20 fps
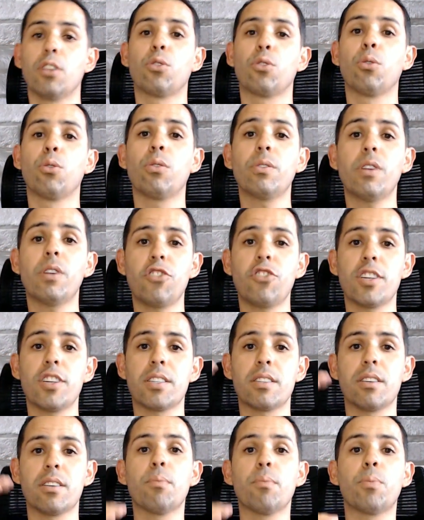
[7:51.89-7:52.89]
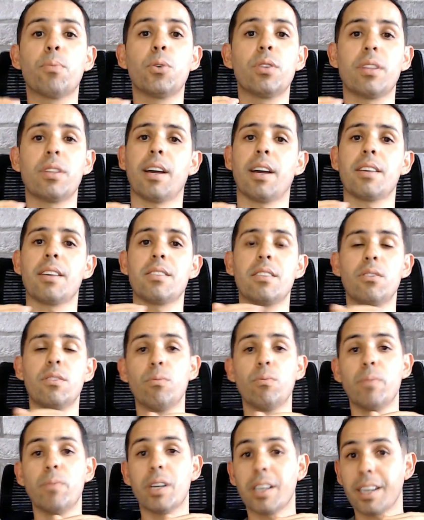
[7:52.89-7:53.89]
toda a gestão por trás de
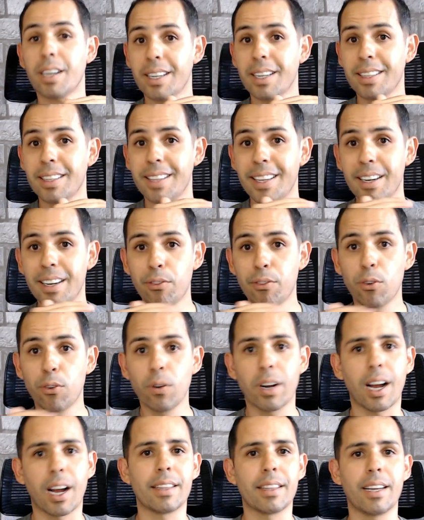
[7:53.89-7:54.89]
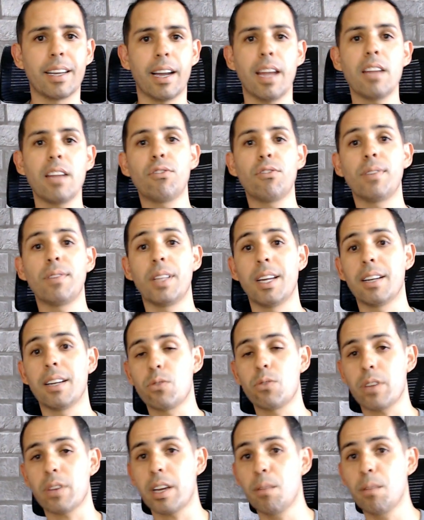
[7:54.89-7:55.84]
uma carteira focada em dividendos,